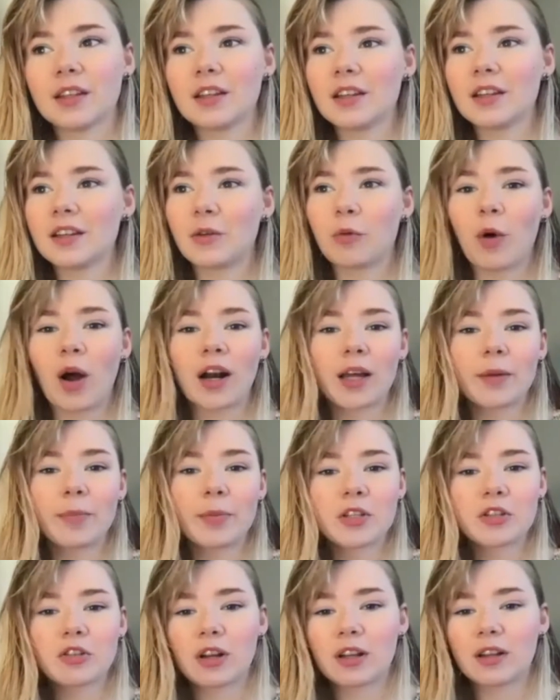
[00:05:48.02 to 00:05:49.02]
qualche
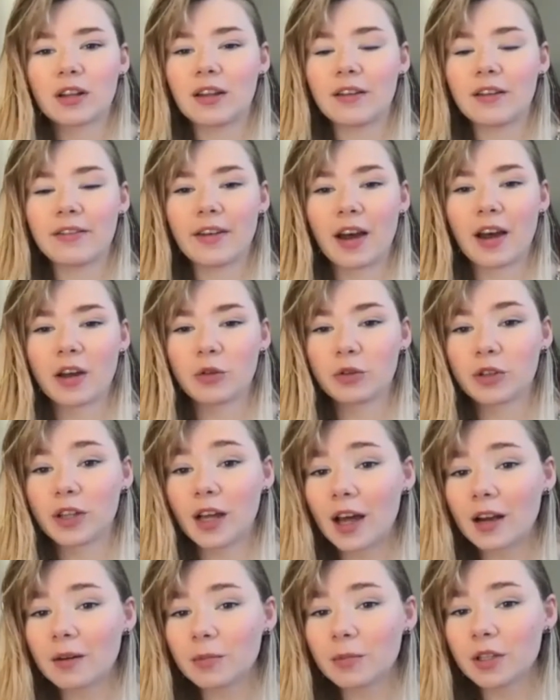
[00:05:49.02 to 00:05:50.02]
persona deve
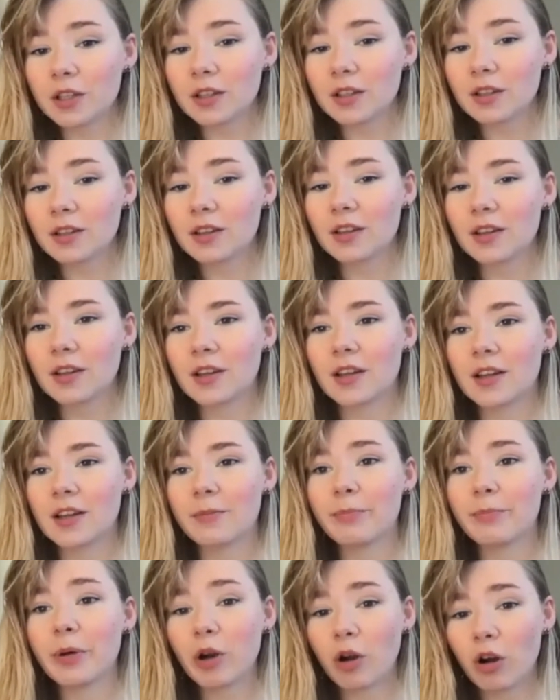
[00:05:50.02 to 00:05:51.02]
aiutarmi
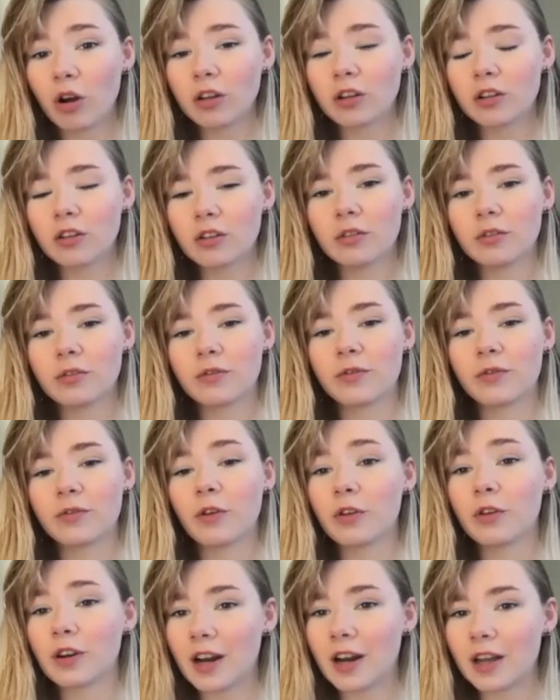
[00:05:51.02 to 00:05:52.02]
eh, però io
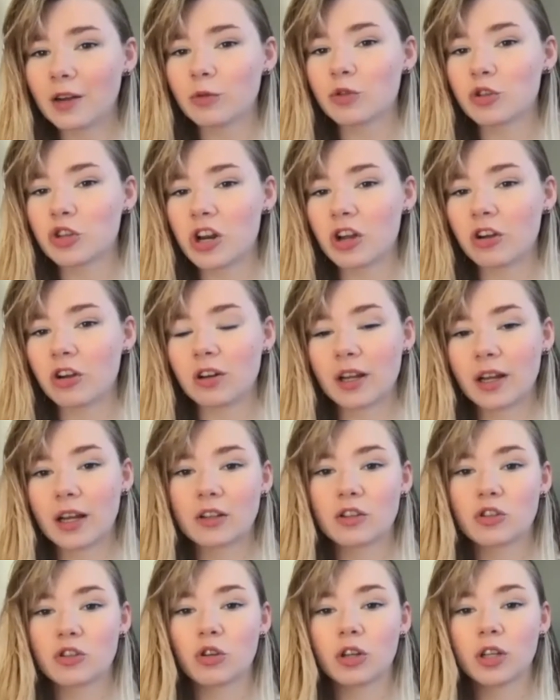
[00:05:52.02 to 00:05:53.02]
vorrei uscire con le
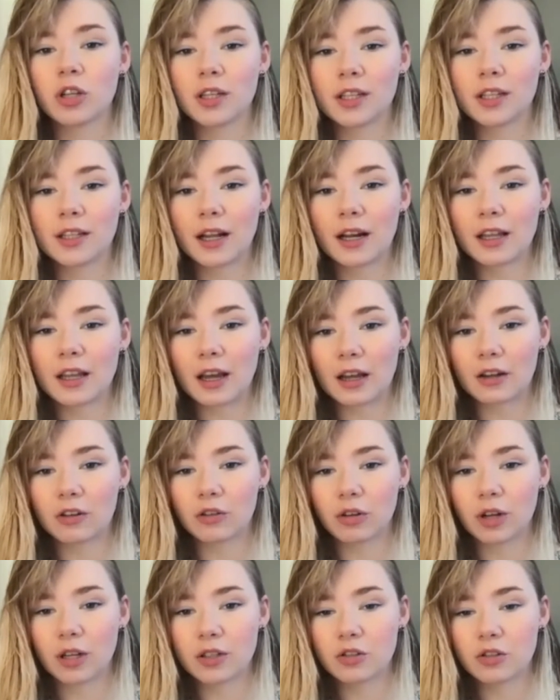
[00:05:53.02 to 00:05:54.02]
canzoni in
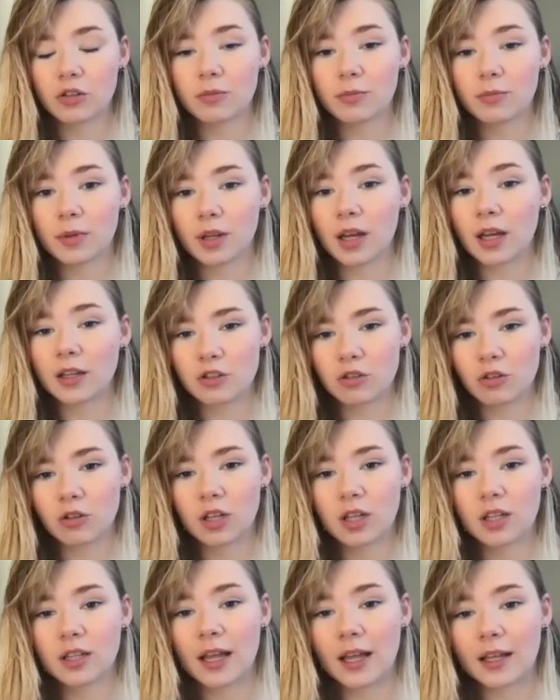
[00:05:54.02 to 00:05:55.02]
italiano, canzoni,
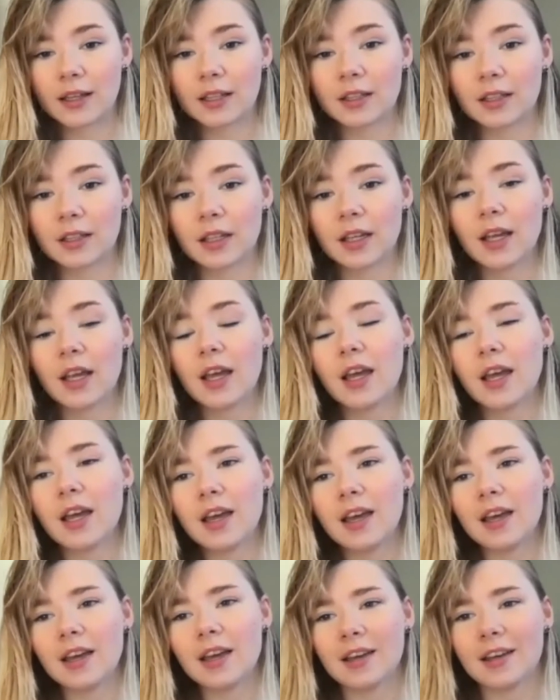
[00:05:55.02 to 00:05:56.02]
canzoni inediti.
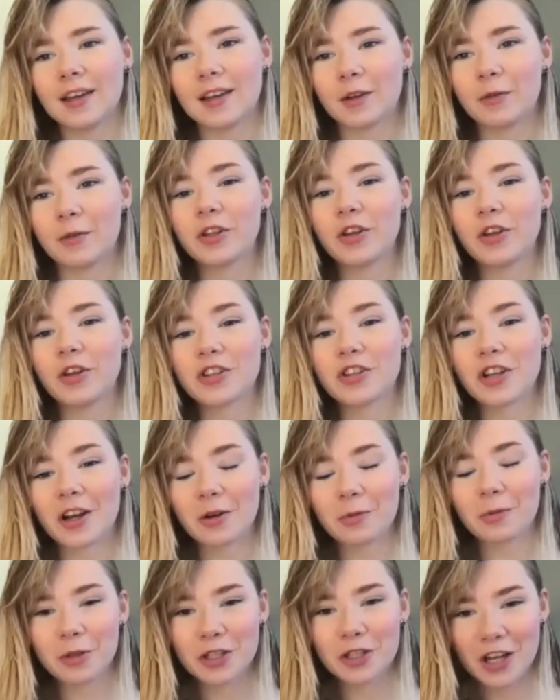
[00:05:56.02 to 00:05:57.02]
Eh, quindi ho già
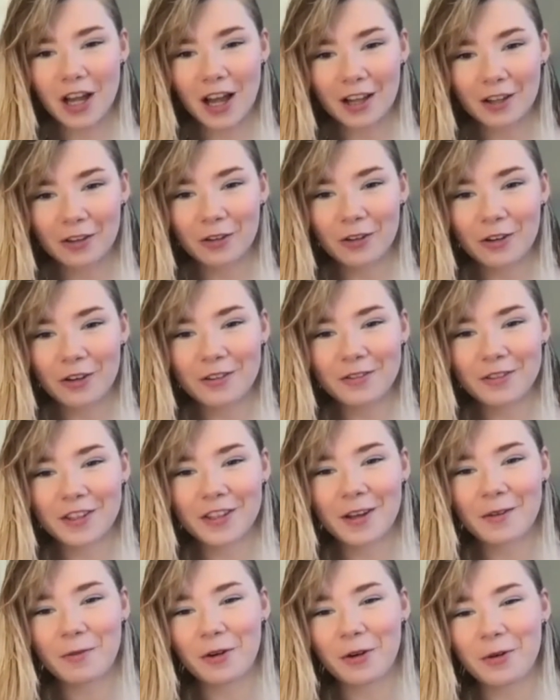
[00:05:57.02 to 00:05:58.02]
cominciato,
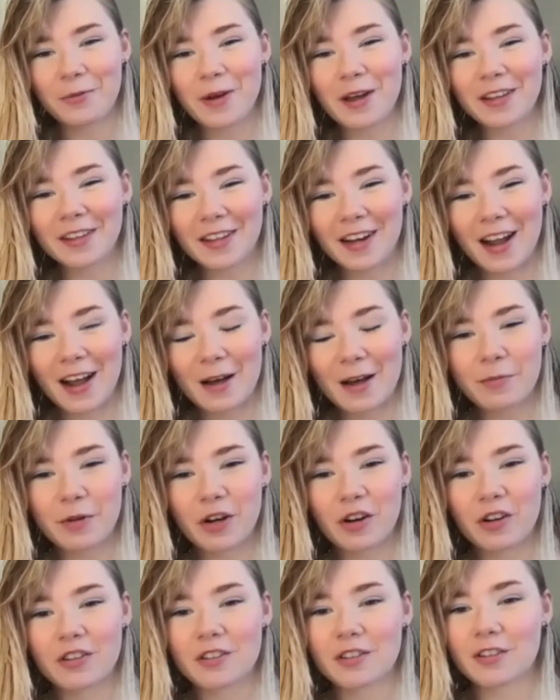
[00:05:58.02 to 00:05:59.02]
vediamo come andrà,
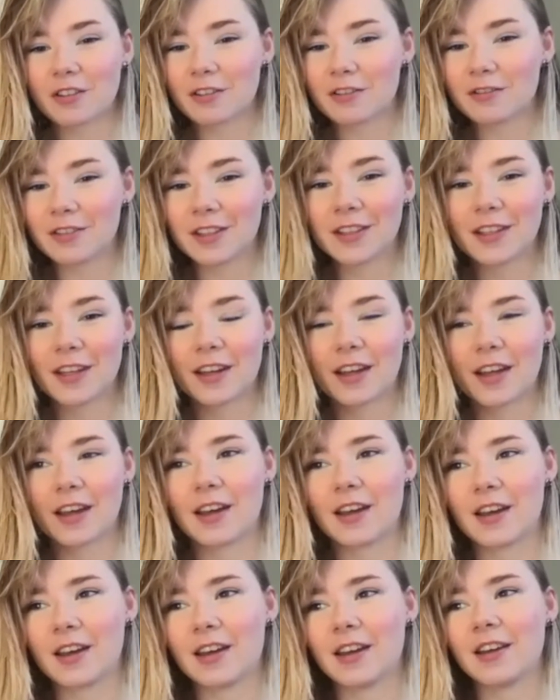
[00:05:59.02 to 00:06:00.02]
però sono convinta
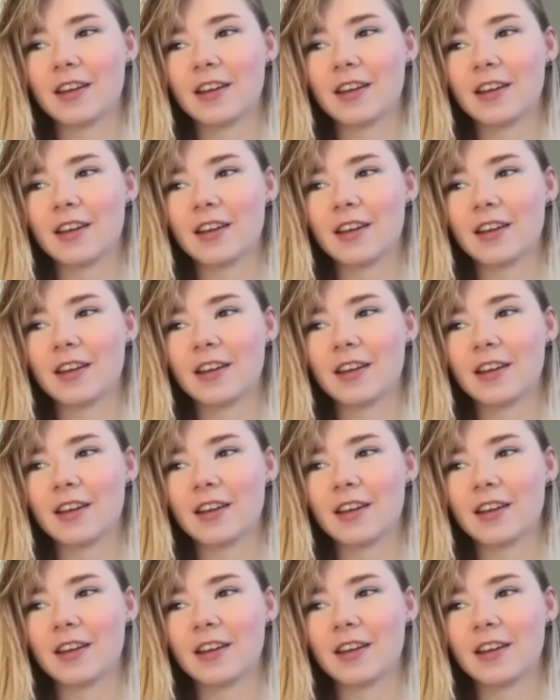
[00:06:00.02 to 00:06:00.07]
che,